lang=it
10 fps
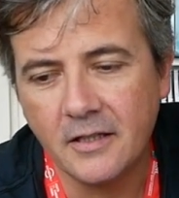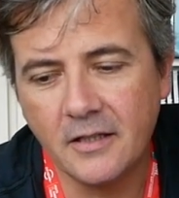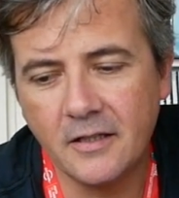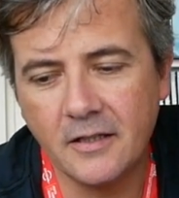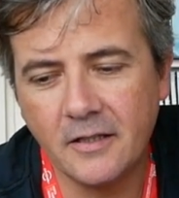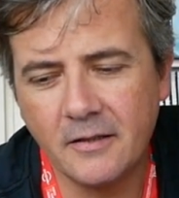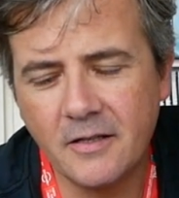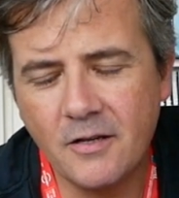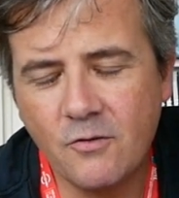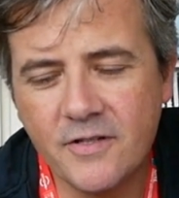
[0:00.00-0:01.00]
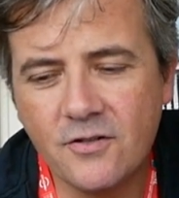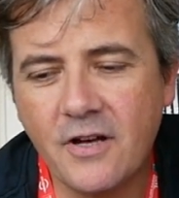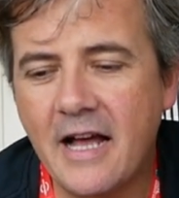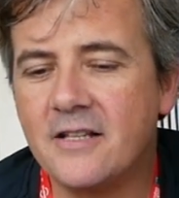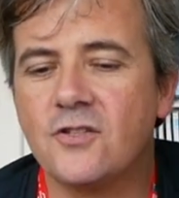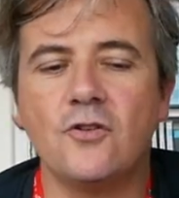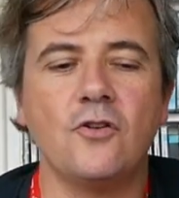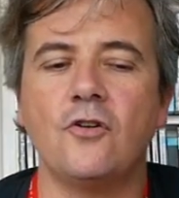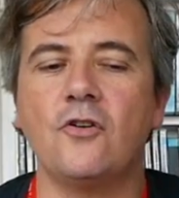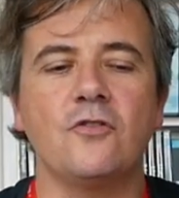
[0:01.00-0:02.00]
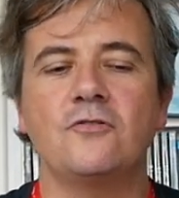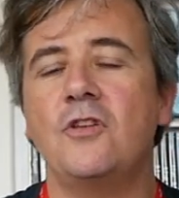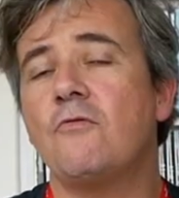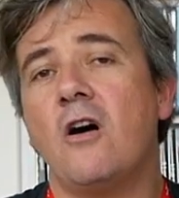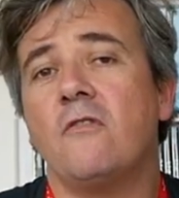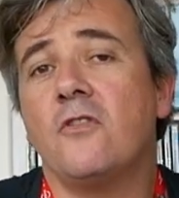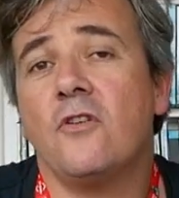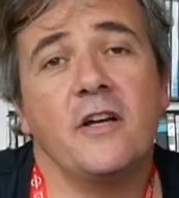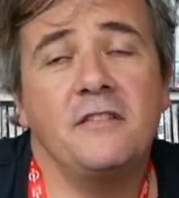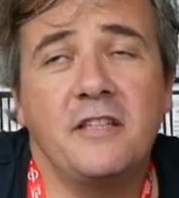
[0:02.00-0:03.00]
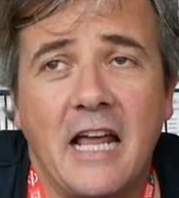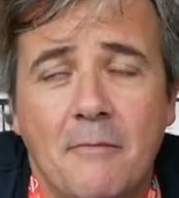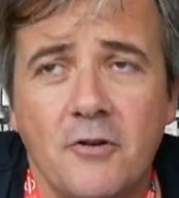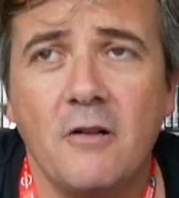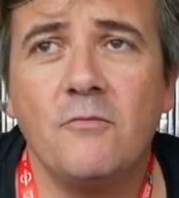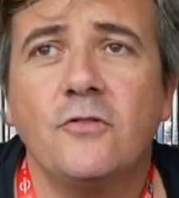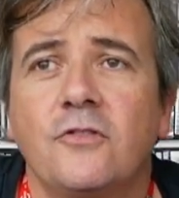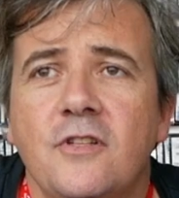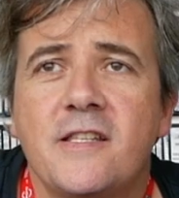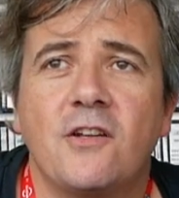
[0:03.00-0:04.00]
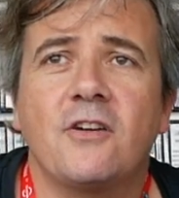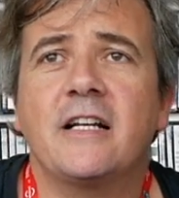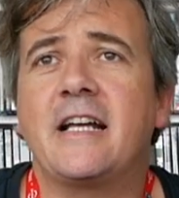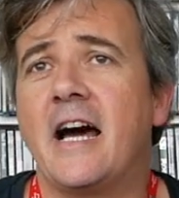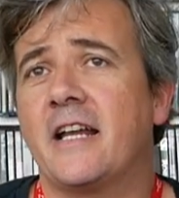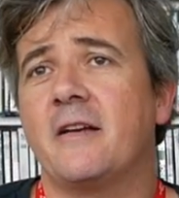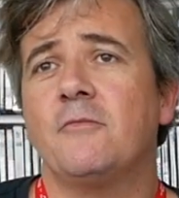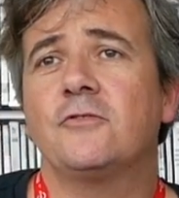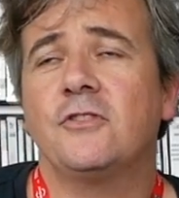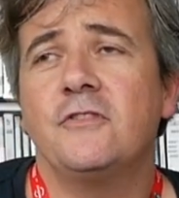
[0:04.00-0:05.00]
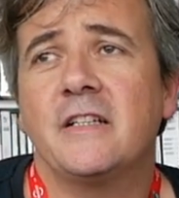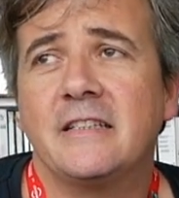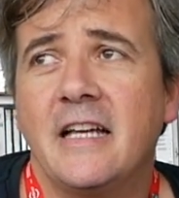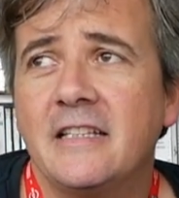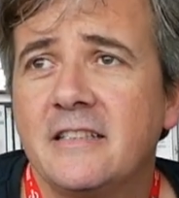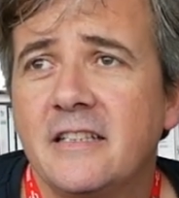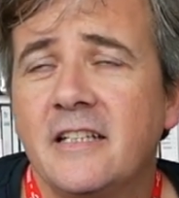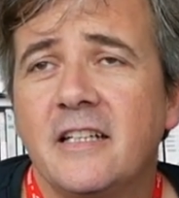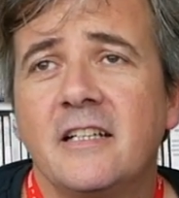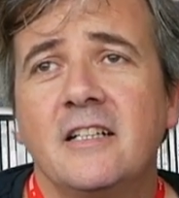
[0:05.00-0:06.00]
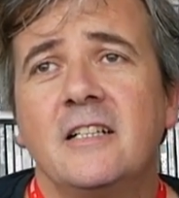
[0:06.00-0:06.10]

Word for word: Eh, in questo caso di nuovo entriamo nel mondo di Zero Calcare che è molto divertente